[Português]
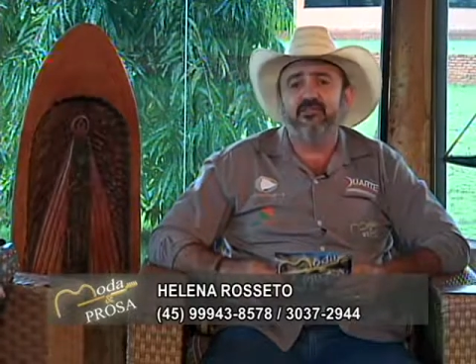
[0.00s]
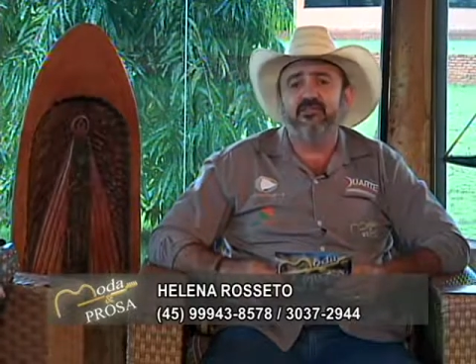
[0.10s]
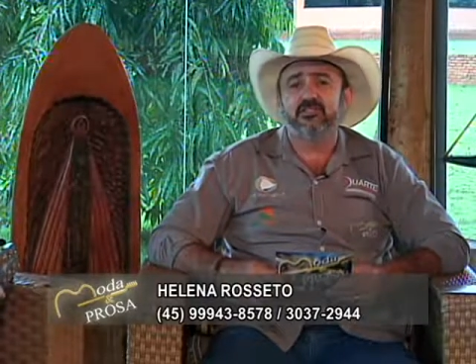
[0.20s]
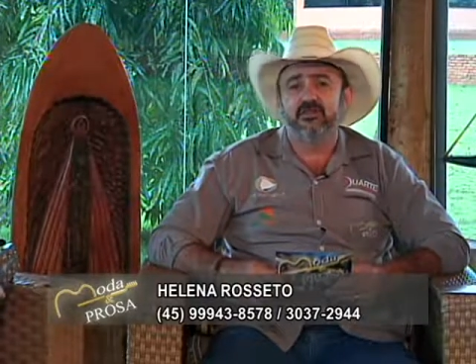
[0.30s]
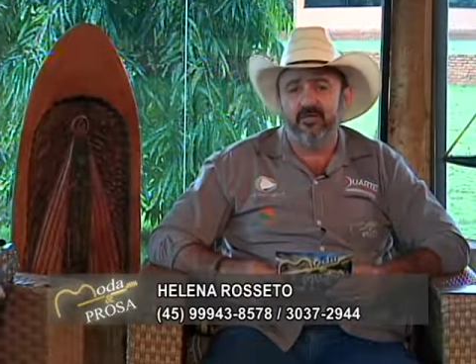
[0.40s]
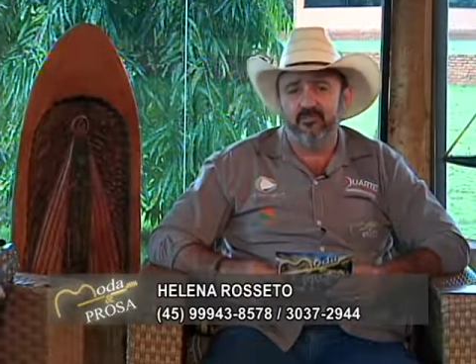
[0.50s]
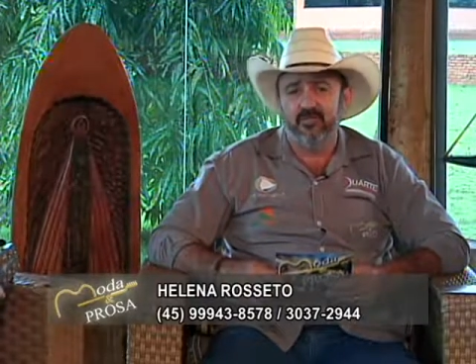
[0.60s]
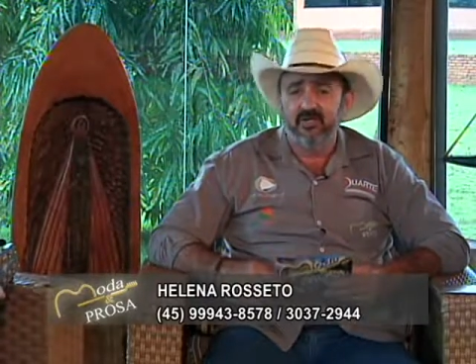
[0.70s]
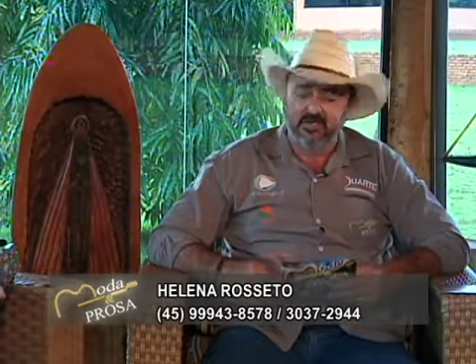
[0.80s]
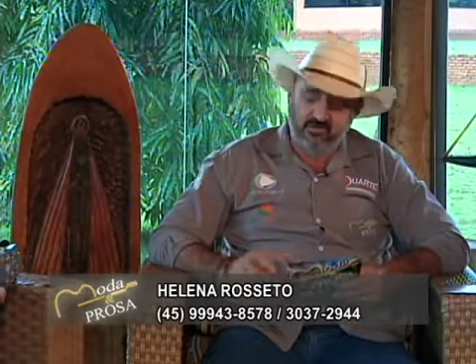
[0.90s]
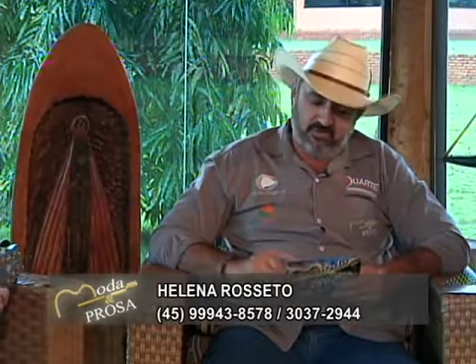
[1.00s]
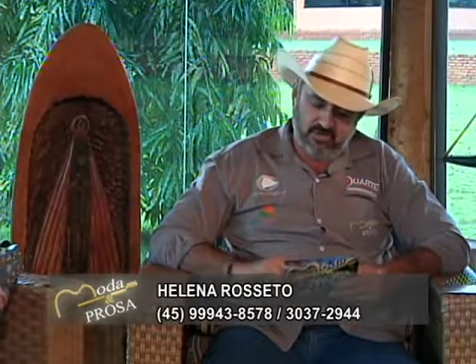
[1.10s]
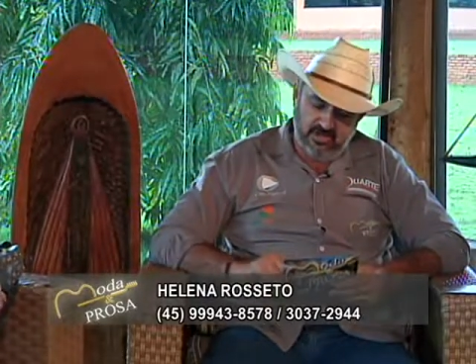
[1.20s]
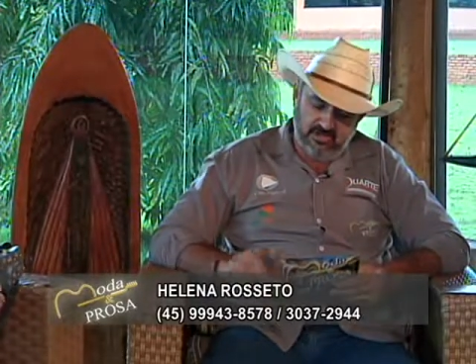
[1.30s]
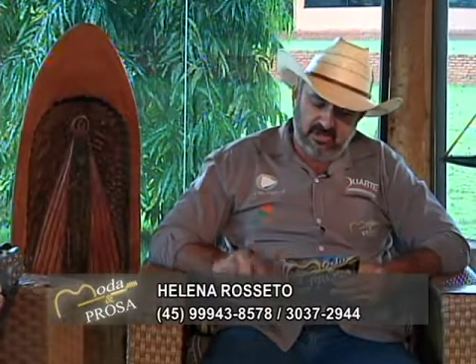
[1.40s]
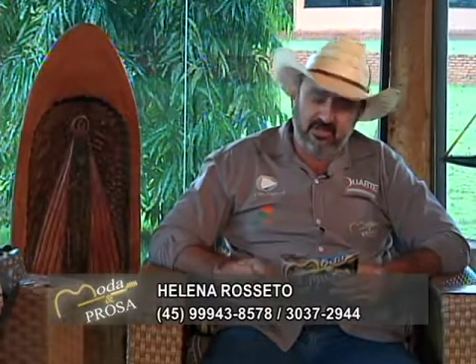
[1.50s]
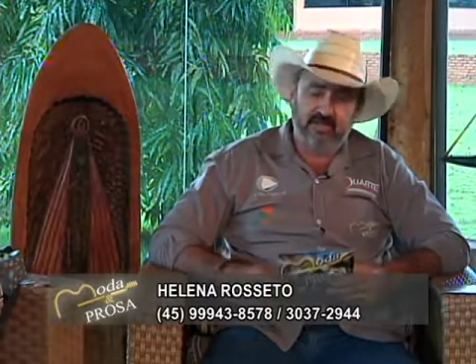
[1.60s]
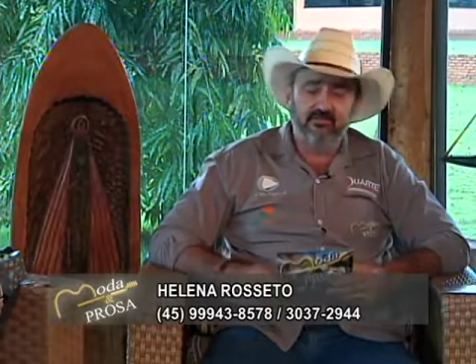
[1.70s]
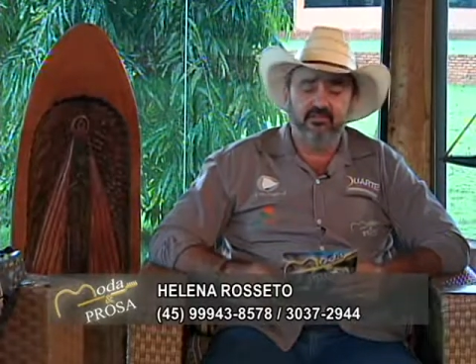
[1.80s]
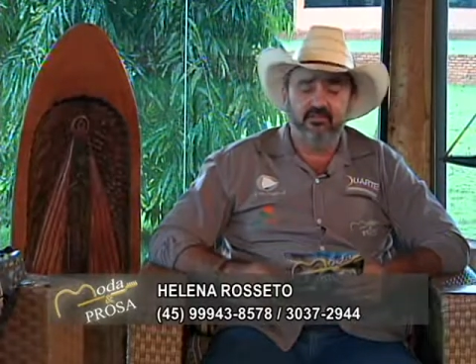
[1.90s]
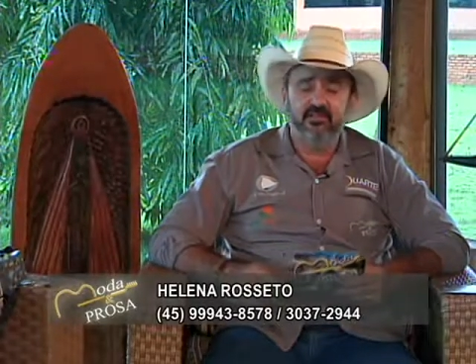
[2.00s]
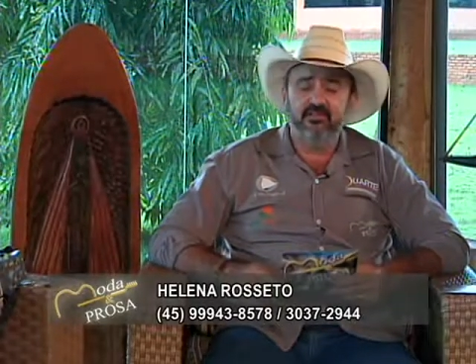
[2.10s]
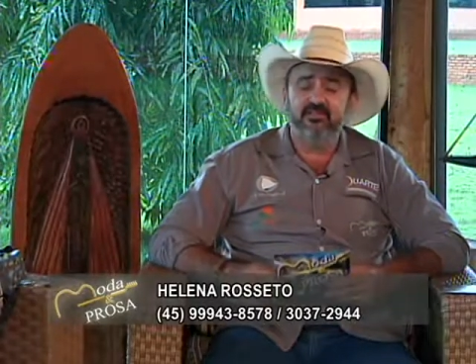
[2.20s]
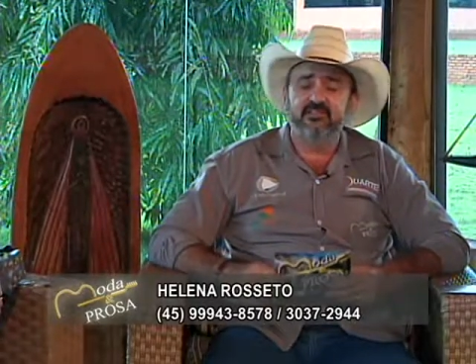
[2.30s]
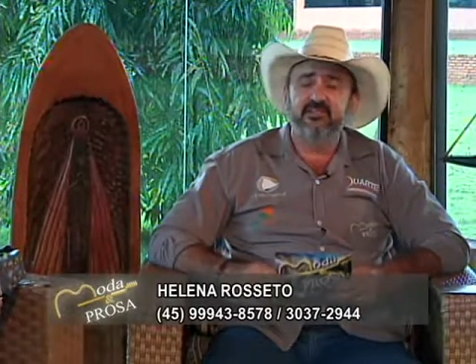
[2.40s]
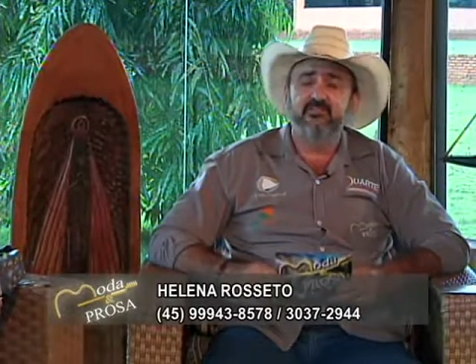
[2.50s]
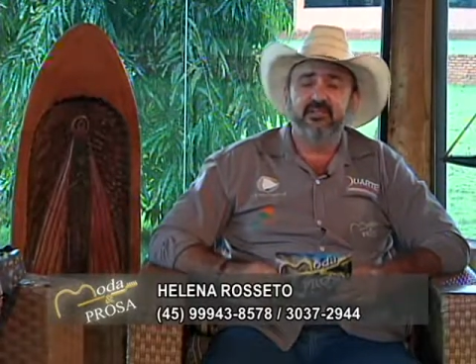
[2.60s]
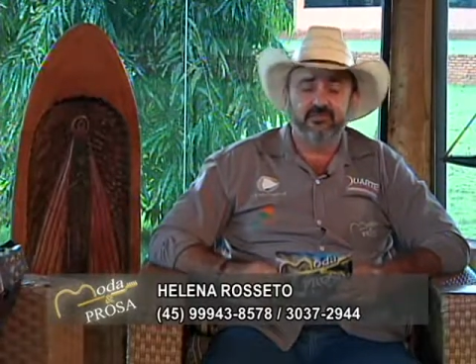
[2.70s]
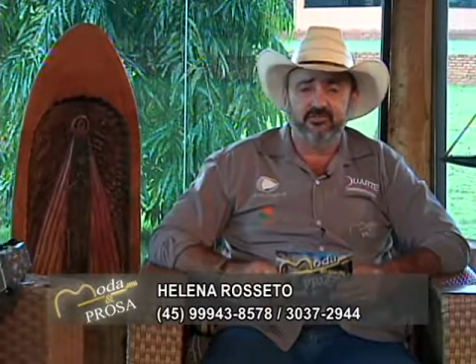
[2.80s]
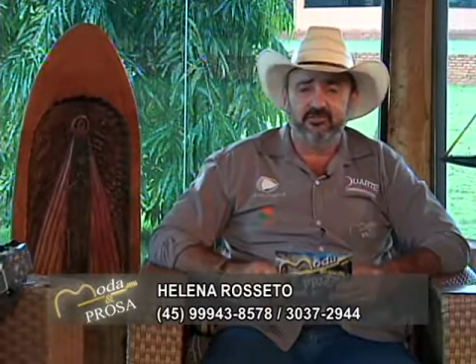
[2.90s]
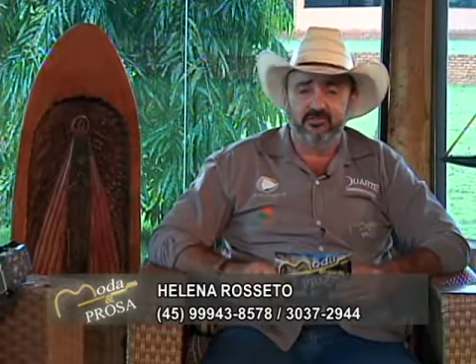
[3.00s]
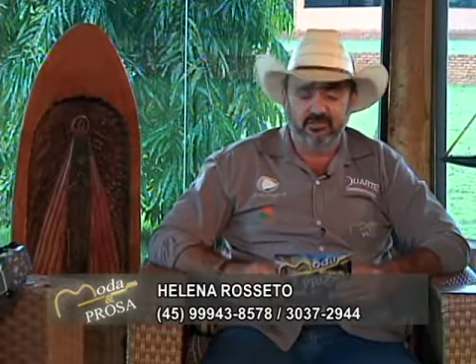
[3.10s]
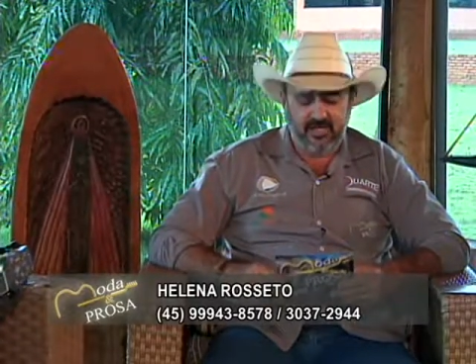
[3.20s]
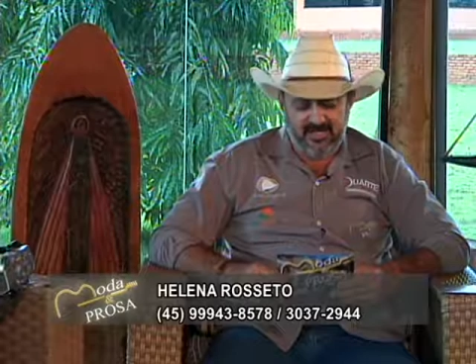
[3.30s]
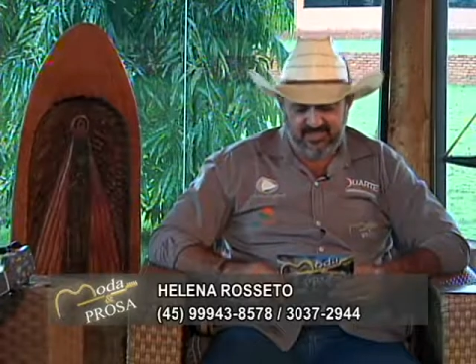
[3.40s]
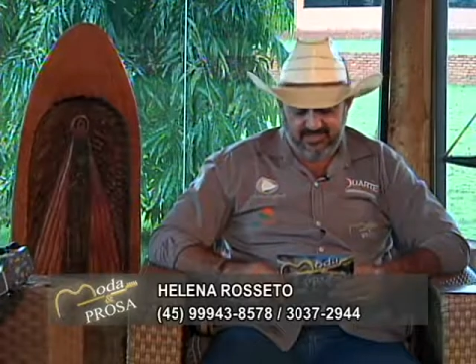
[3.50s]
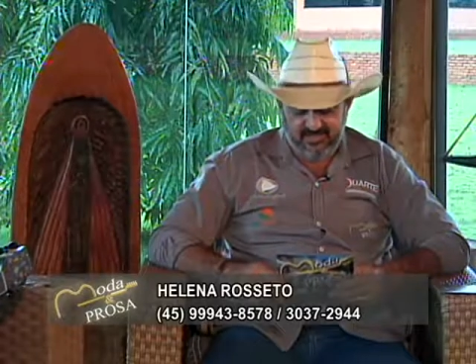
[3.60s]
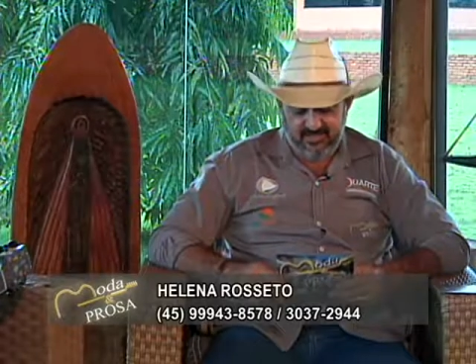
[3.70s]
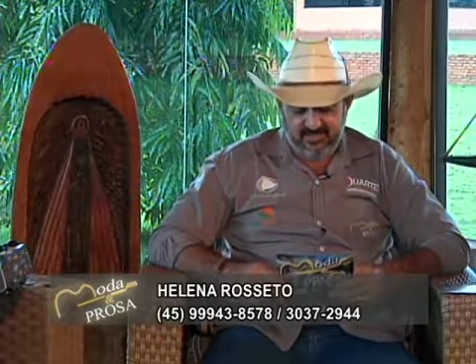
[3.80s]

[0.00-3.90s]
no seu lombo, corre o dedo, o dedo em cima aí dos numerais,